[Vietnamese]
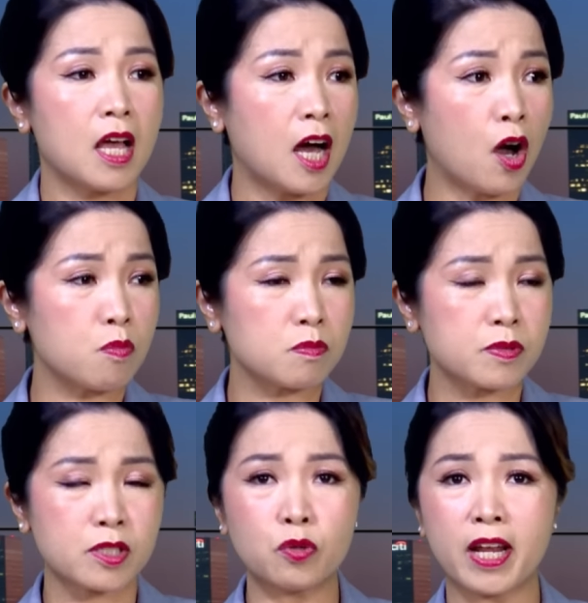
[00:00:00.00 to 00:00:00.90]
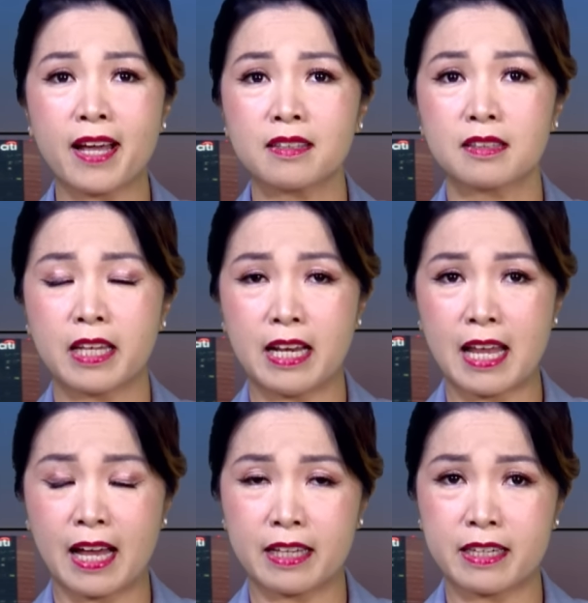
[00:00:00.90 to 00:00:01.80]
Ông Sunak thì
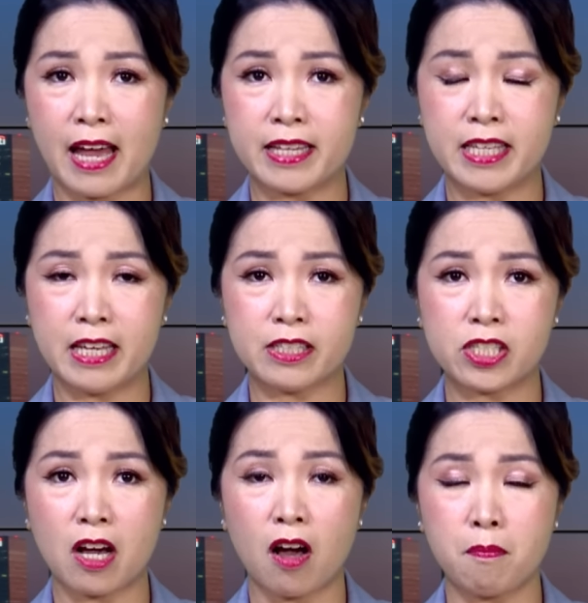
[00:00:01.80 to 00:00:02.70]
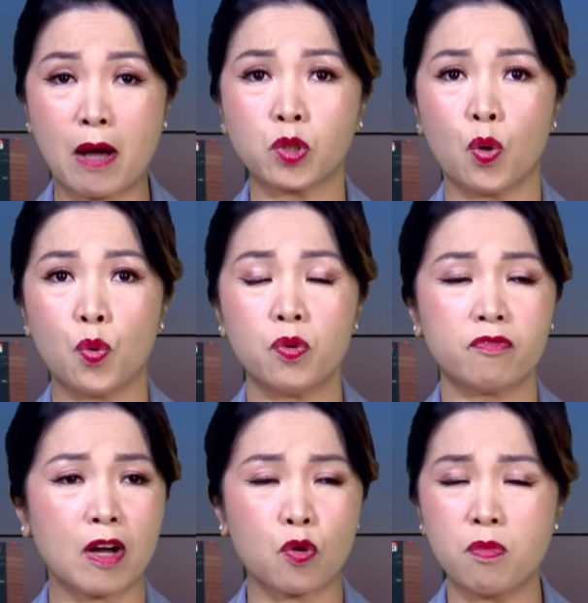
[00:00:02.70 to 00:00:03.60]
là đại diện cho bảo thủ
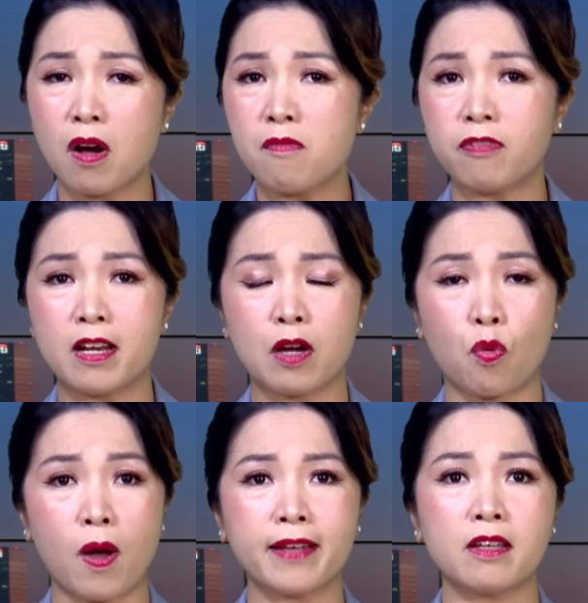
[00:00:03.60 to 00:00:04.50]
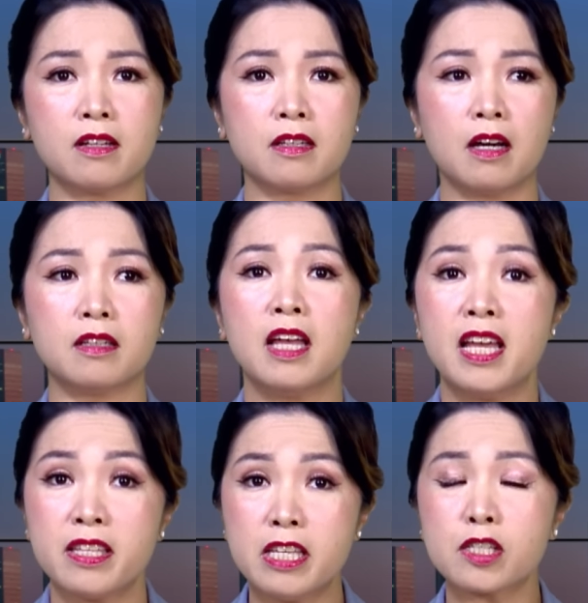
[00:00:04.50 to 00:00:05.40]
và cũng không phải là quá thân cận,
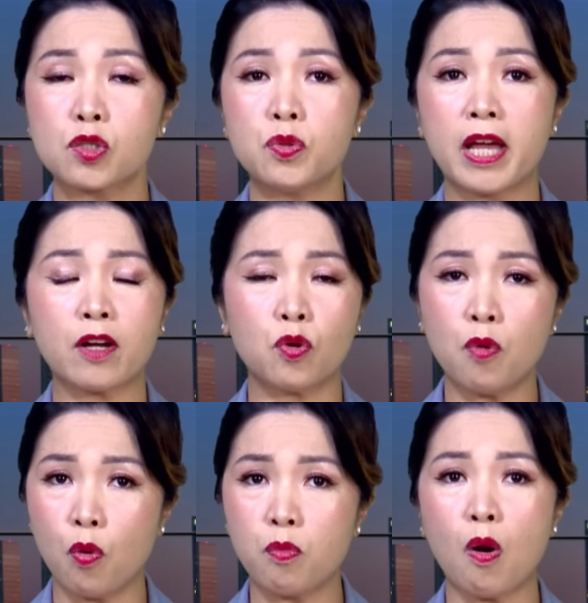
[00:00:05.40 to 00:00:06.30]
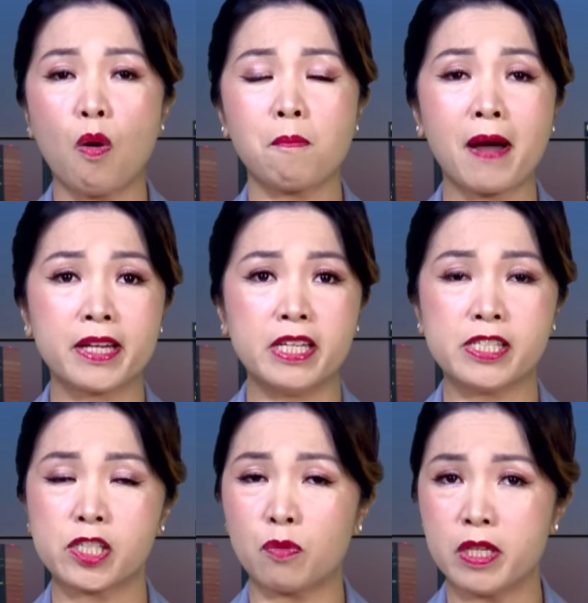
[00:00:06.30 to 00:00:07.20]
nhưng Sunak cũng ủng hộ
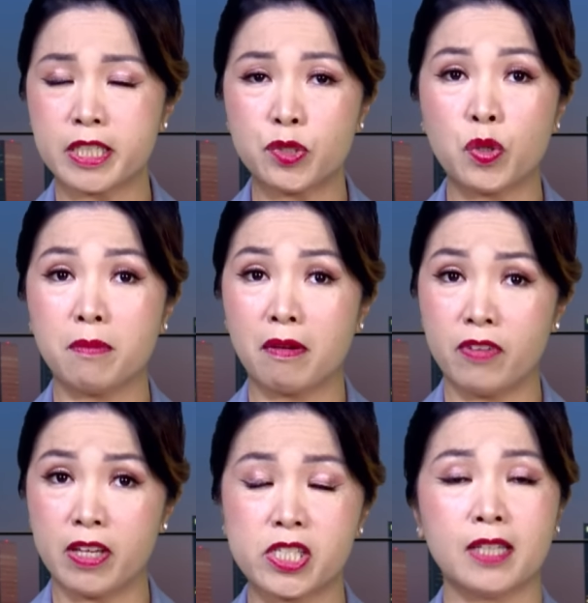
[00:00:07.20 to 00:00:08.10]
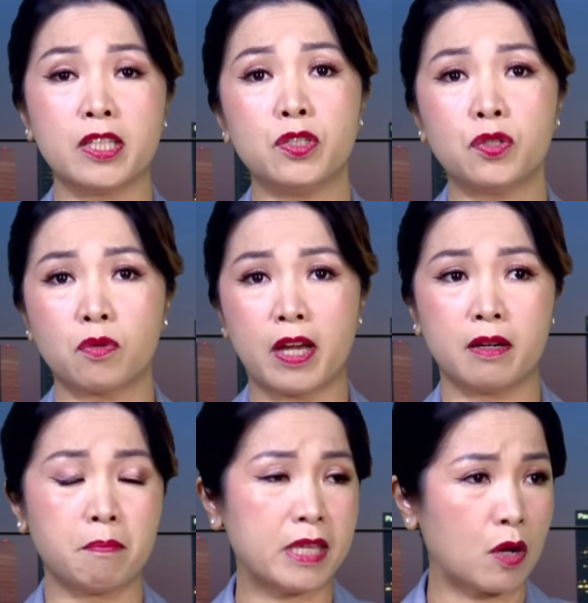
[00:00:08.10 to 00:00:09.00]
Biden trong những cái chuyện mà trợ cho
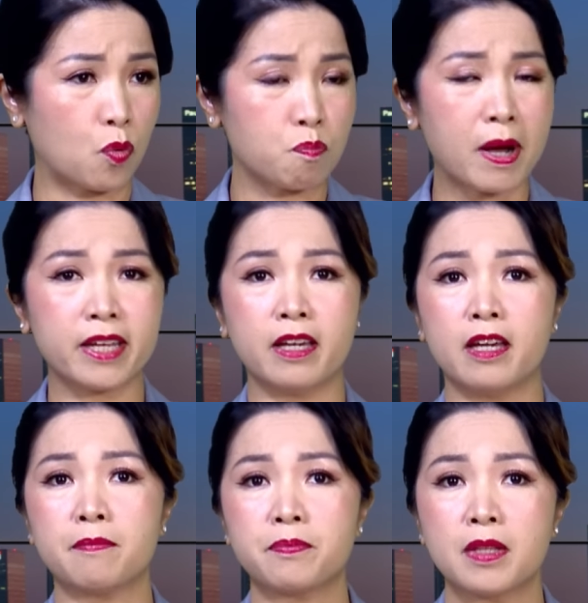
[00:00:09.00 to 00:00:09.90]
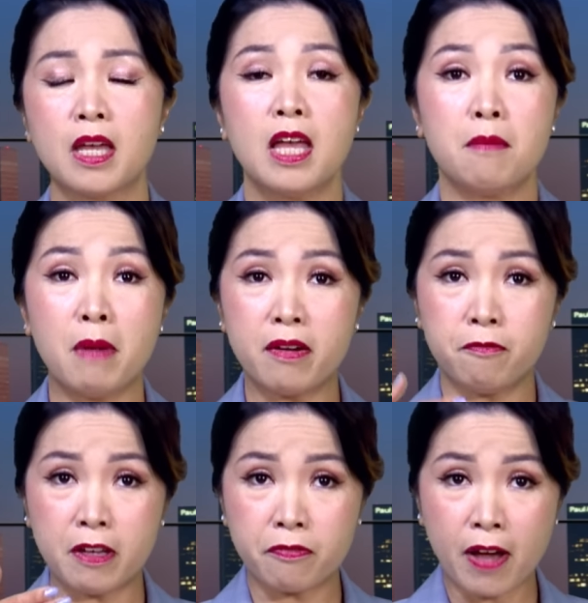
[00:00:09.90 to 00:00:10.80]
Ukraine bây giờ cũng bay ghế. Bên
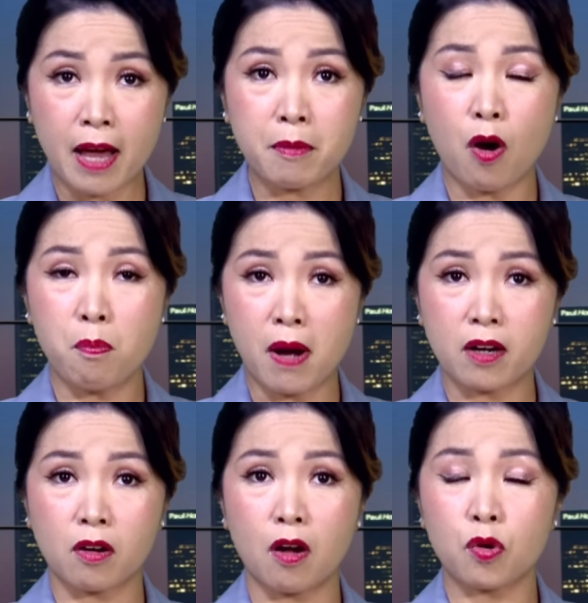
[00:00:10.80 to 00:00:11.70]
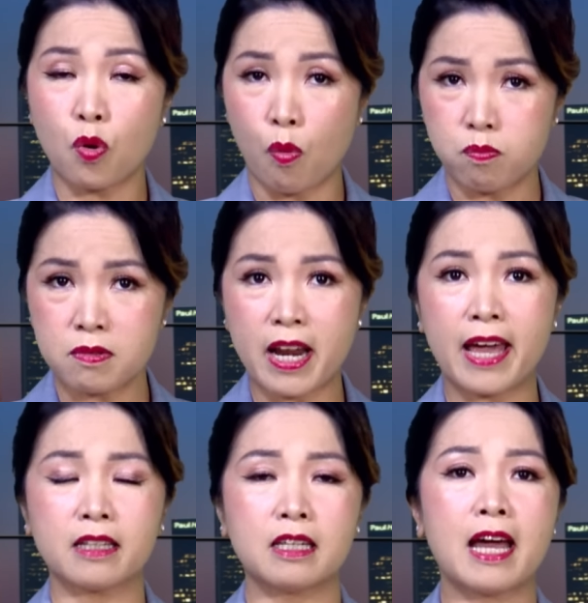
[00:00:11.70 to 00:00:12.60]
phía Pháp, ông Macron cũng
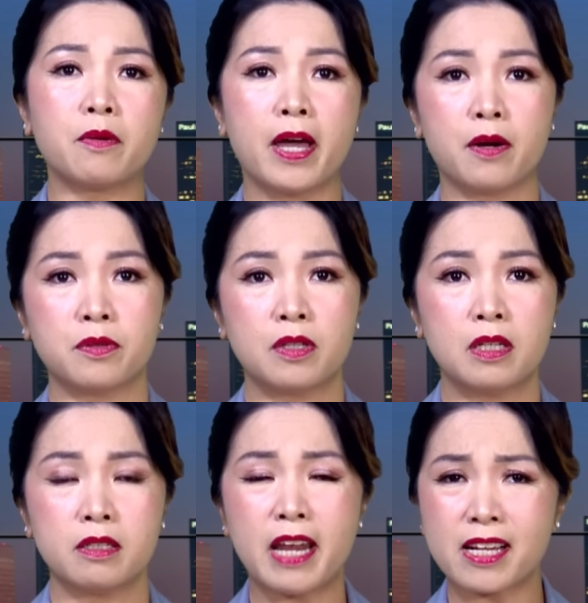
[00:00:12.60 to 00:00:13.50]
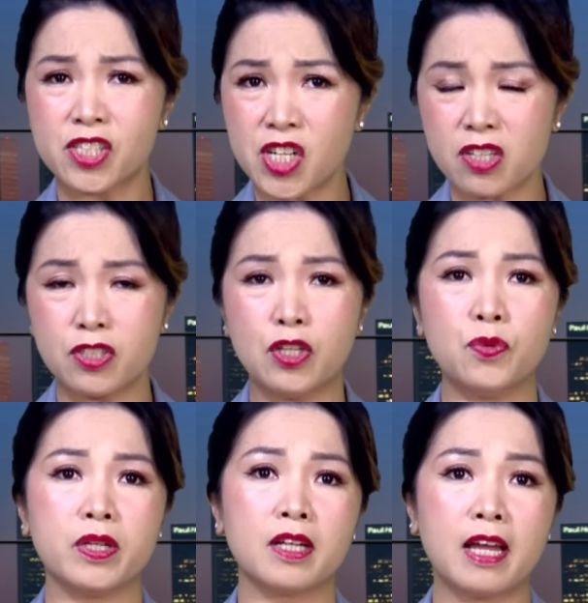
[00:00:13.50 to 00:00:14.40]
đang lao đao đang rất
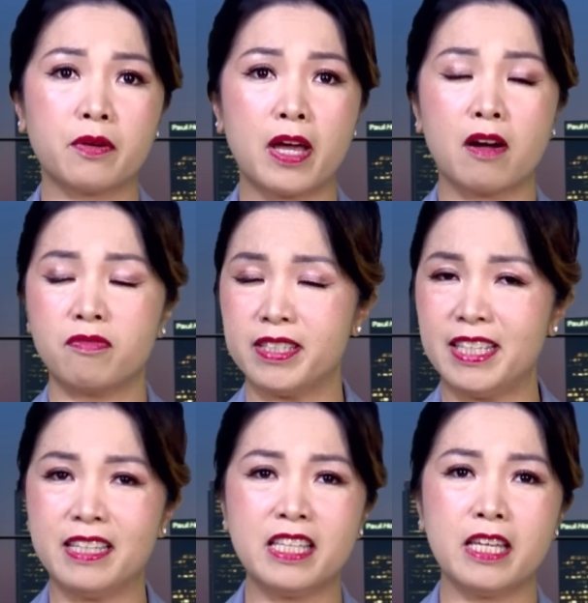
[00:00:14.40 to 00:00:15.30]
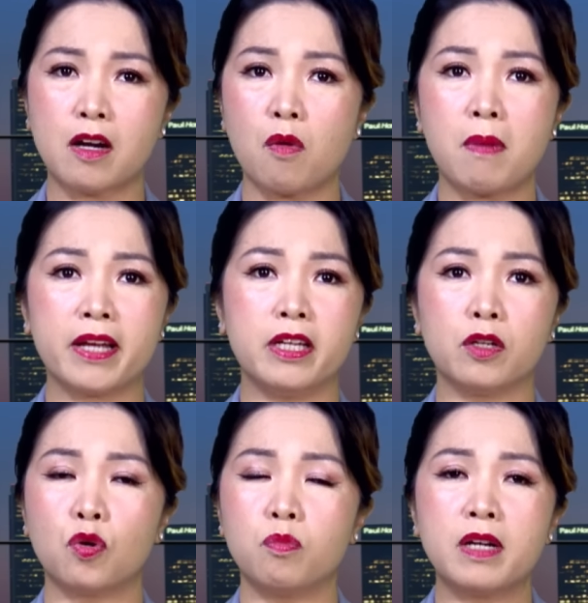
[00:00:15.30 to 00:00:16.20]
nhiều những cái lao đao và dĩ nhiên ông
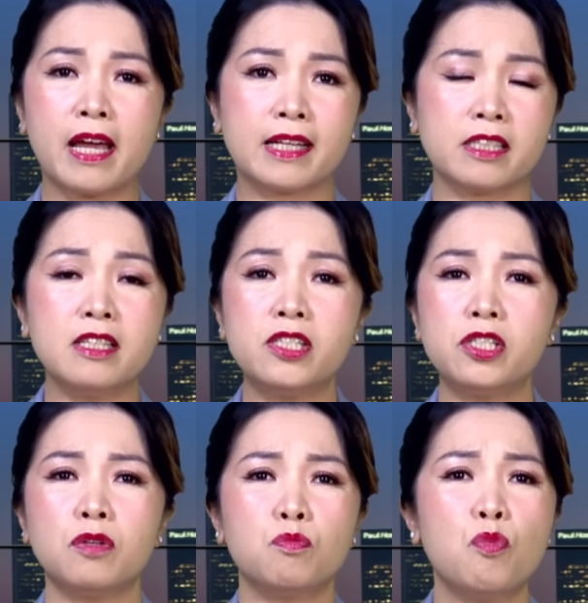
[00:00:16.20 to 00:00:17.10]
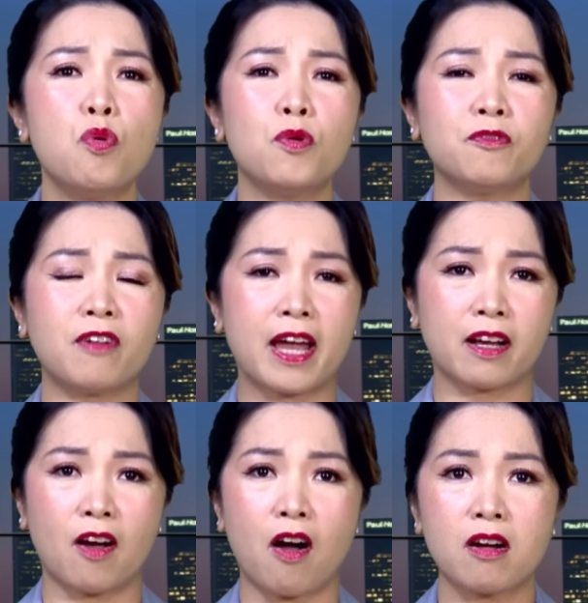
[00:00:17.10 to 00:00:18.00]
Biden cũng đang đứng trước muôn
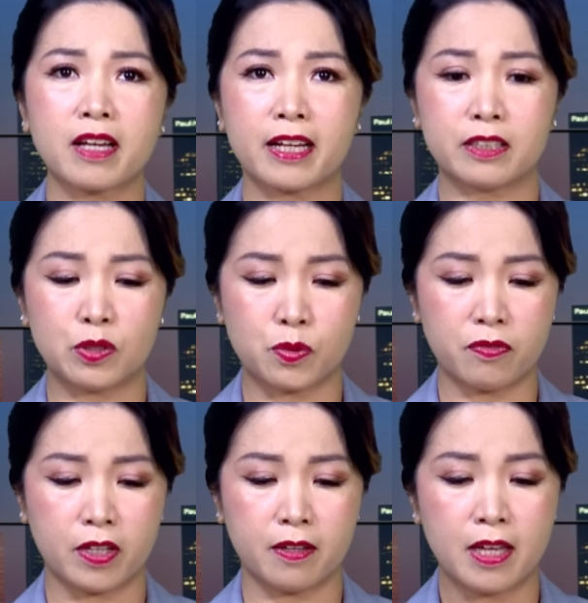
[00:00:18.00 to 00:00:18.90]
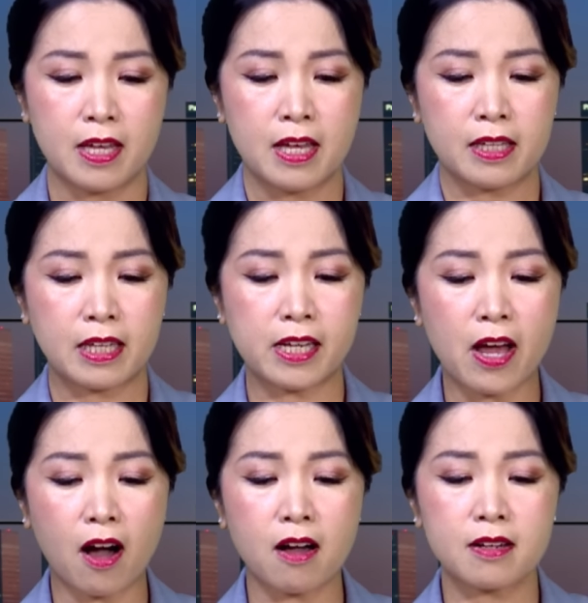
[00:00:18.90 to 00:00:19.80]
vàng khó khăn thưa quý vị. Thì
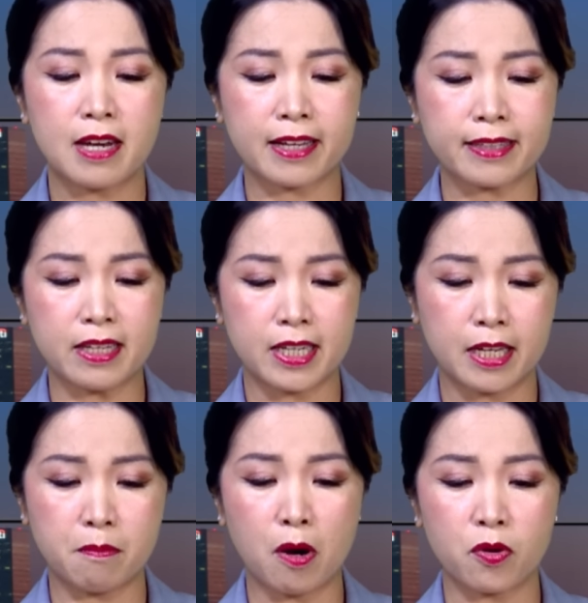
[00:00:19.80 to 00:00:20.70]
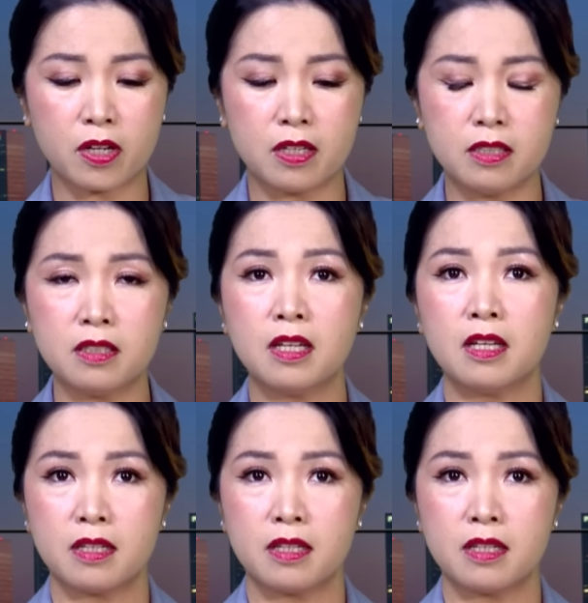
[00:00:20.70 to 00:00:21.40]
đó là cái tình hình bầu cử